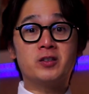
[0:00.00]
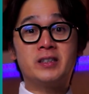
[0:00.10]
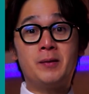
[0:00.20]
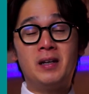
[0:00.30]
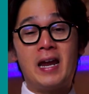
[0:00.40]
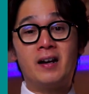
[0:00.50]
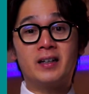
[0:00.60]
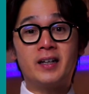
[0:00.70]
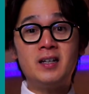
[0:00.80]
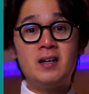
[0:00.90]

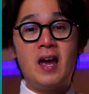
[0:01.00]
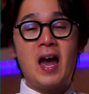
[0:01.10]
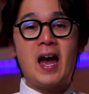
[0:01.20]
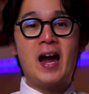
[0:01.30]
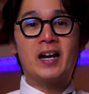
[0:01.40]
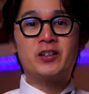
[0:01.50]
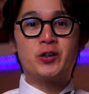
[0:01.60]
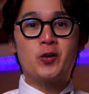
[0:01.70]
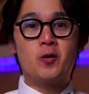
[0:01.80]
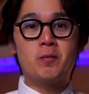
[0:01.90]
similarity at
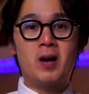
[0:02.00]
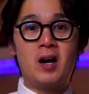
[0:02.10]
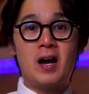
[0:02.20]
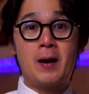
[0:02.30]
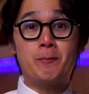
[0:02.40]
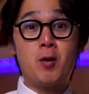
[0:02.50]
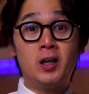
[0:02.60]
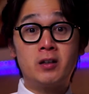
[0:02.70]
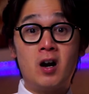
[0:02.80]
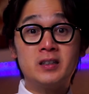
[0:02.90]
yung mga
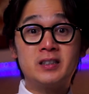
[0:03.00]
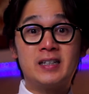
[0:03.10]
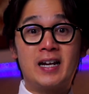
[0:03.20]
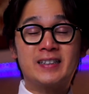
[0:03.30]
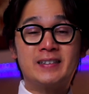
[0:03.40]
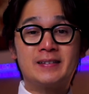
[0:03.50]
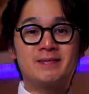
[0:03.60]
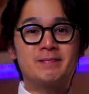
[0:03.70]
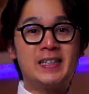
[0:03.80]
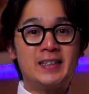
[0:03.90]
polygons na
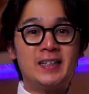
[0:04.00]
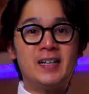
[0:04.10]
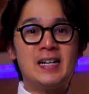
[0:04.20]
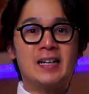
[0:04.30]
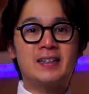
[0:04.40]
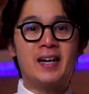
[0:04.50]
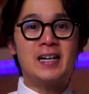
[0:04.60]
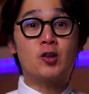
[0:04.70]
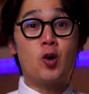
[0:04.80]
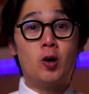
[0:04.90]
titingnan natin
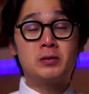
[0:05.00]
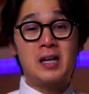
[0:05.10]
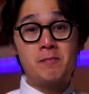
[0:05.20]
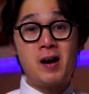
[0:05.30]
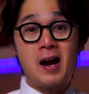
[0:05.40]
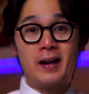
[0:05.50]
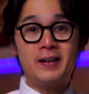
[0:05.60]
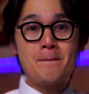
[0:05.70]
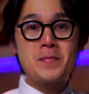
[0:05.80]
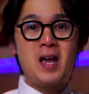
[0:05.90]
at
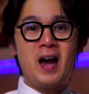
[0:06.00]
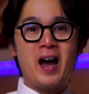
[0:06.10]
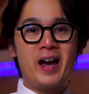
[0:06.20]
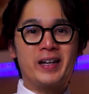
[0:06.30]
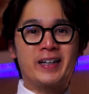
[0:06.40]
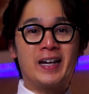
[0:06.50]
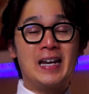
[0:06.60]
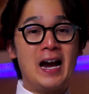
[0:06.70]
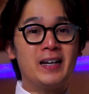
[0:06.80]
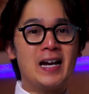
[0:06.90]
oobserbahan ay
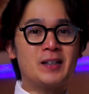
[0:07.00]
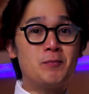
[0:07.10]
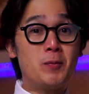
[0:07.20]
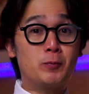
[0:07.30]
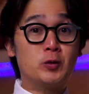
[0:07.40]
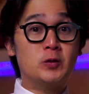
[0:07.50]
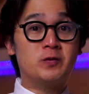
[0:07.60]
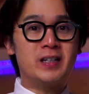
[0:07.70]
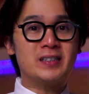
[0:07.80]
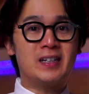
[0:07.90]
kailangan nating ma-prove
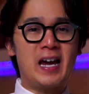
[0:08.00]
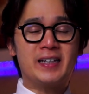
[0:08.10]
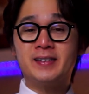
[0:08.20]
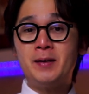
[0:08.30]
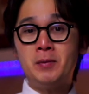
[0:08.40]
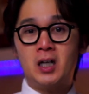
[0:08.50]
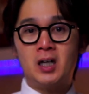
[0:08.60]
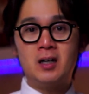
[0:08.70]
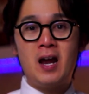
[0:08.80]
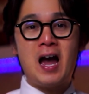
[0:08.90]
na sila ay
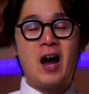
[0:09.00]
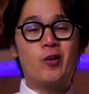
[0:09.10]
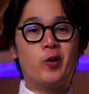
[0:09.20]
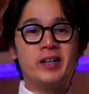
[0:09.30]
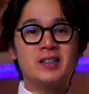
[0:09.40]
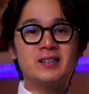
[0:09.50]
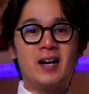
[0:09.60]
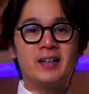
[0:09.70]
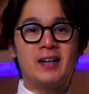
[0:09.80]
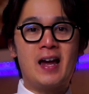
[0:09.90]
similar according sa
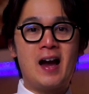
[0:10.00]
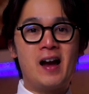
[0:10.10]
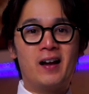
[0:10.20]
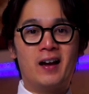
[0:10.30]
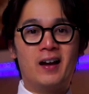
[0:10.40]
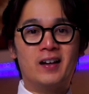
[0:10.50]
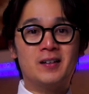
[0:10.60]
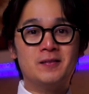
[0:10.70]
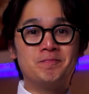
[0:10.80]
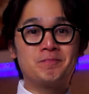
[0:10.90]
kanilang uh,
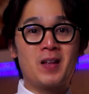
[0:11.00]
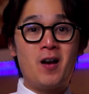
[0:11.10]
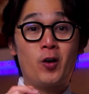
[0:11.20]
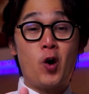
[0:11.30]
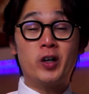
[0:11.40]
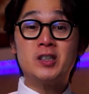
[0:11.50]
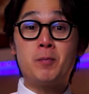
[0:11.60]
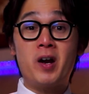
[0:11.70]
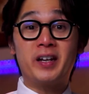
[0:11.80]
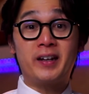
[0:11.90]

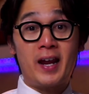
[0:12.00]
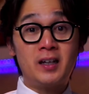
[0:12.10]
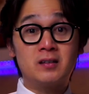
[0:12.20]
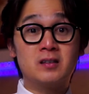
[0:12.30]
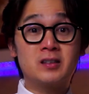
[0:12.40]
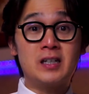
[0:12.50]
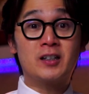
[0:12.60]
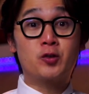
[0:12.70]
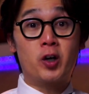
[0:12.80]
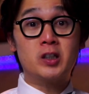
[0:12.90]
corresponding angles
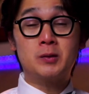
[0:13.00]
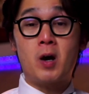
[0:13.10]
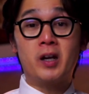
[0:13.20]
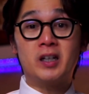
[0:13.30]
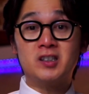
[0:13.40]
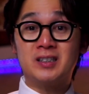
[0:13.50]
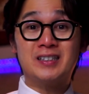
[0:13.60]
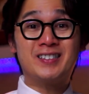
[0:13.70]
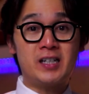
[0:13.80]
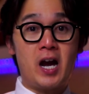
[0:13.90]
at corresponding
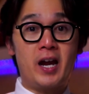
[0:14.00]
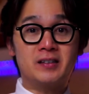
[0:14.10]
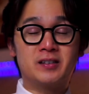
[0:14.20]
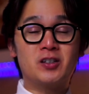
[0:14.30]
sides.